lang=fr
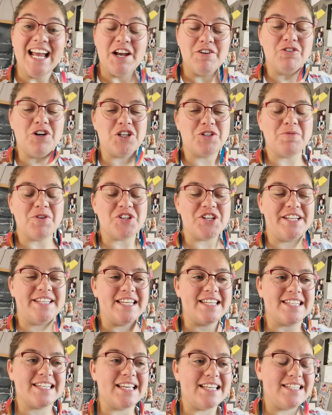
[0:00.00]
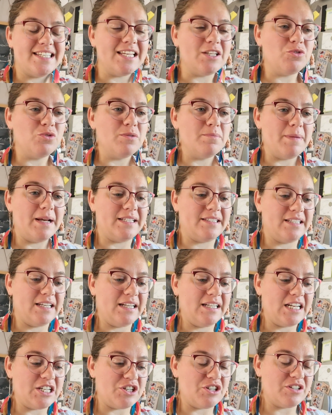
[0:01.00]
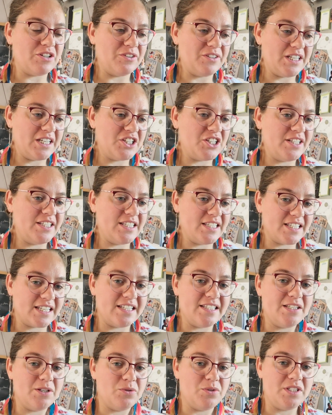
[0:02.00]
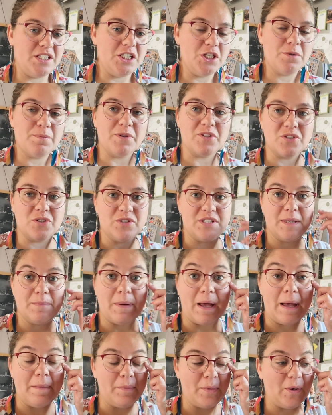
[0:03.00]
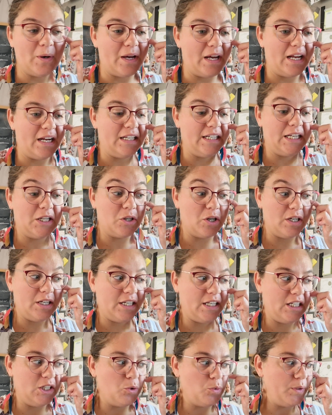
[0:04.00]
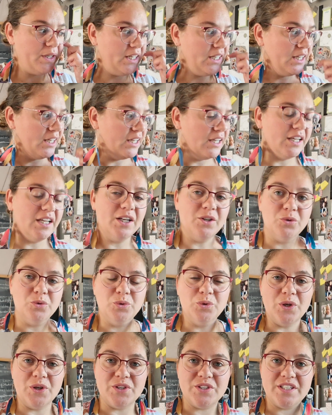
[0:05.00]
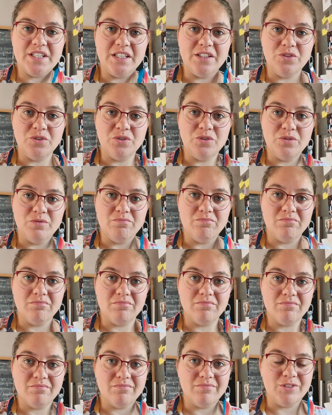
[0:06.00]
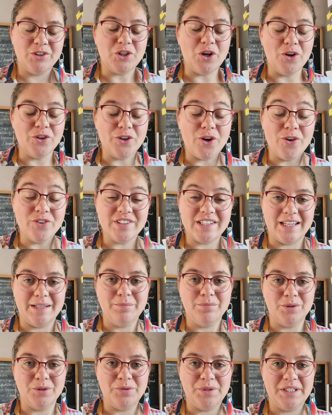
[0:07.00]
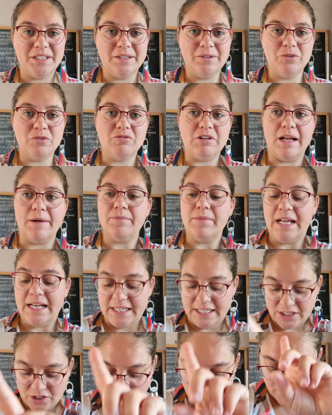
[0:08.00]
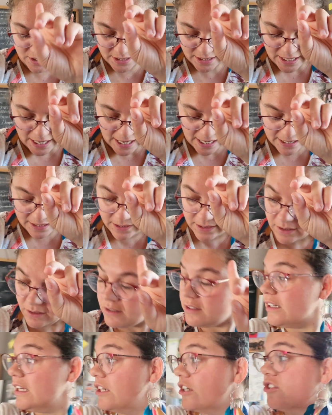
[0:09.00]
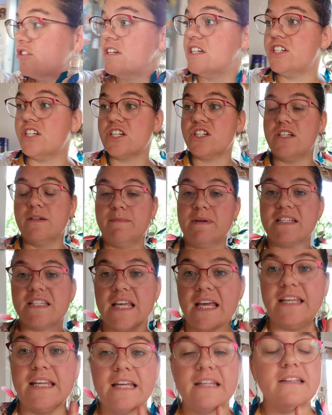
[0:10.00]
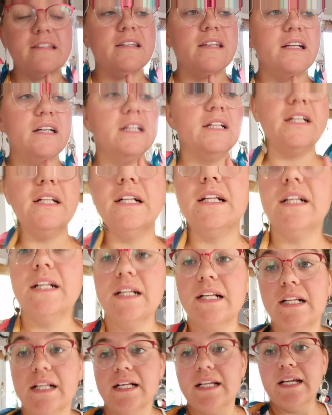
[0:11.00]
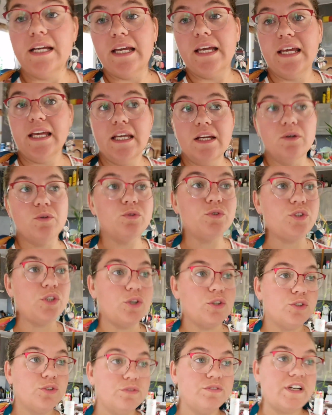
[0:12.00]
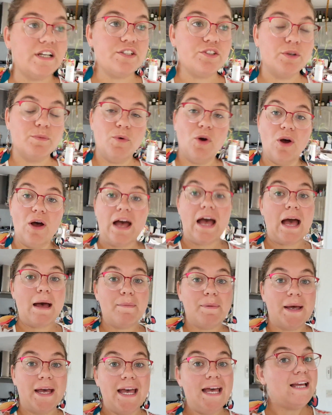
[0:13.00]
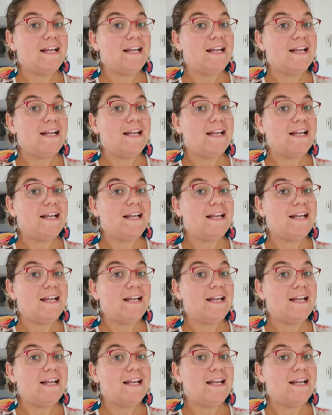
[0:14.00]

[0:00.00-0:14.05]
Franchement, j'étais stressée tout le matin. Là, j'ai senti que j'étais stressée aussi. Je pense que c'est par rapport à l'école et lui, où euh, c'est une, grande rentrée pour lui. Donc voilà, allez, je scanne. D'ailleurs, j'allais chercher ma scanette. Et on se retrouvera sûrement après